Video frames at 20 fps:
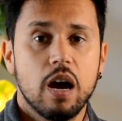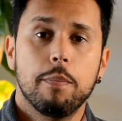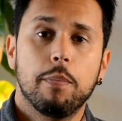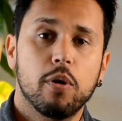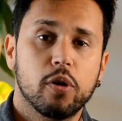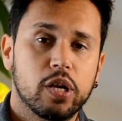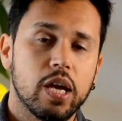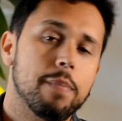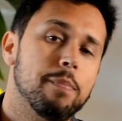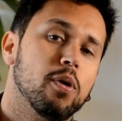
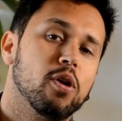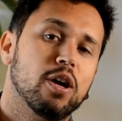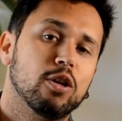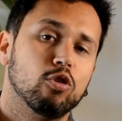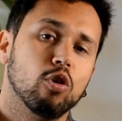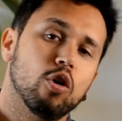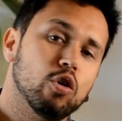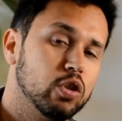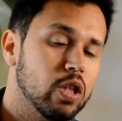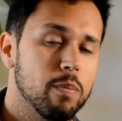¿Por qué? Porque
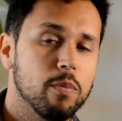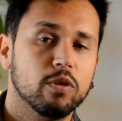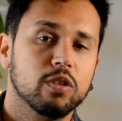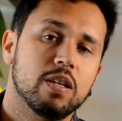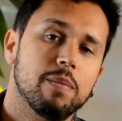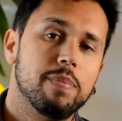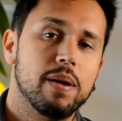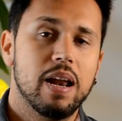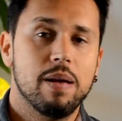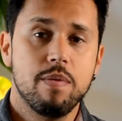todos tenemos
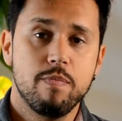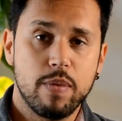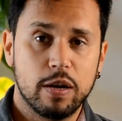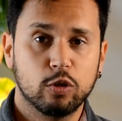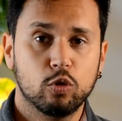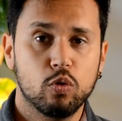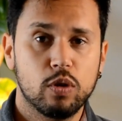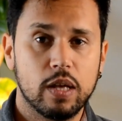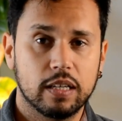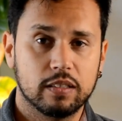siempre las mismas
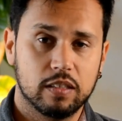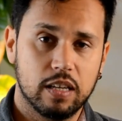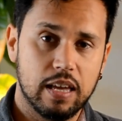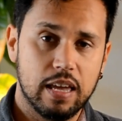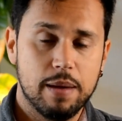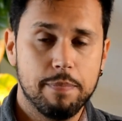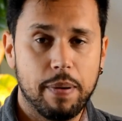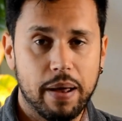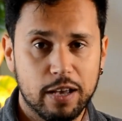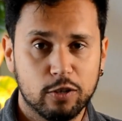dudas
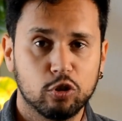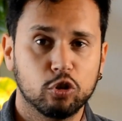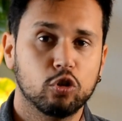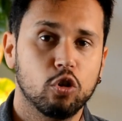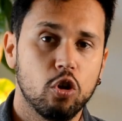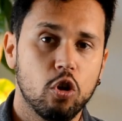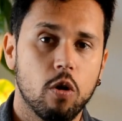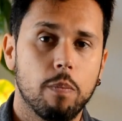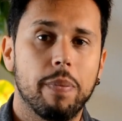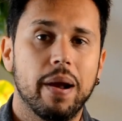y para eso
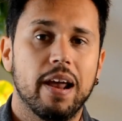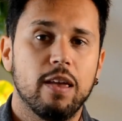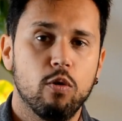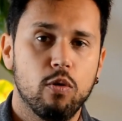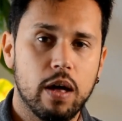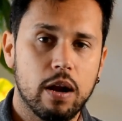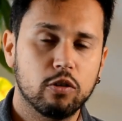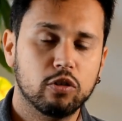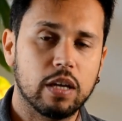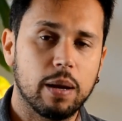estoy yo, para
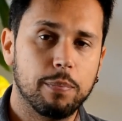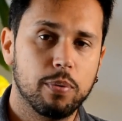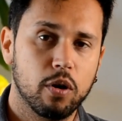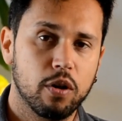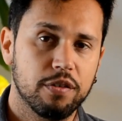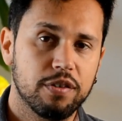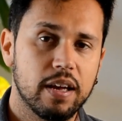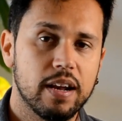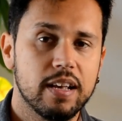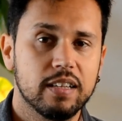ayudaros a
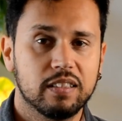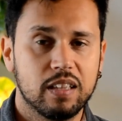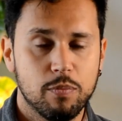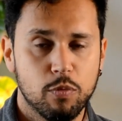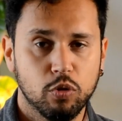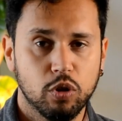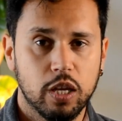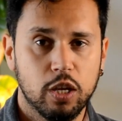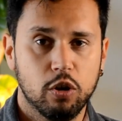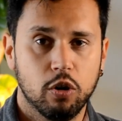progresar en este
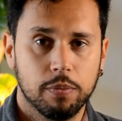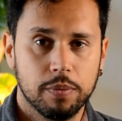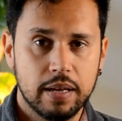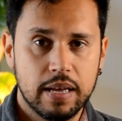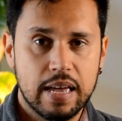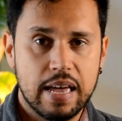mundillo.